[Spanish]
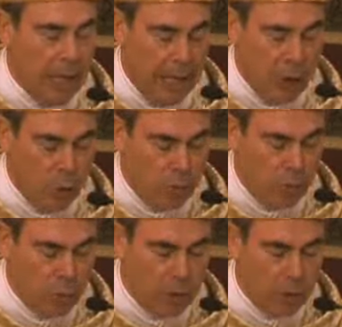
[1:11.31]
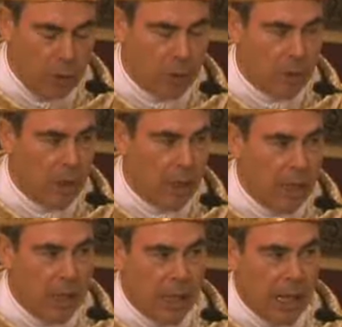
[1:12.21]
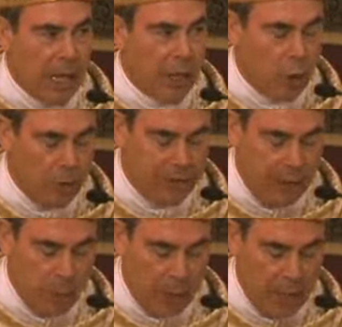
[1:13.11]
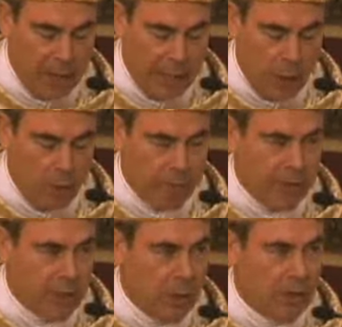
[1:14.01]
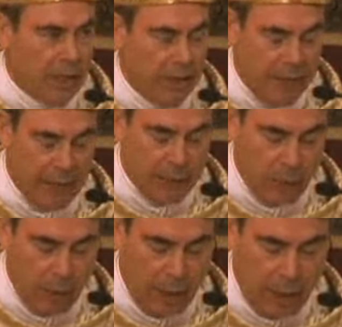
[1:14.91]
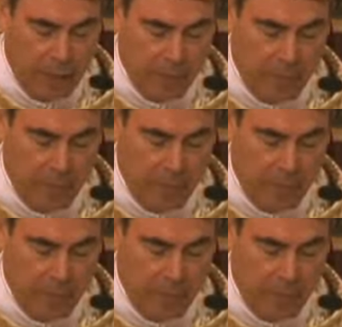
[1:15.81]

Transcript: en un mundo que no favorece la confesión de la fe católica,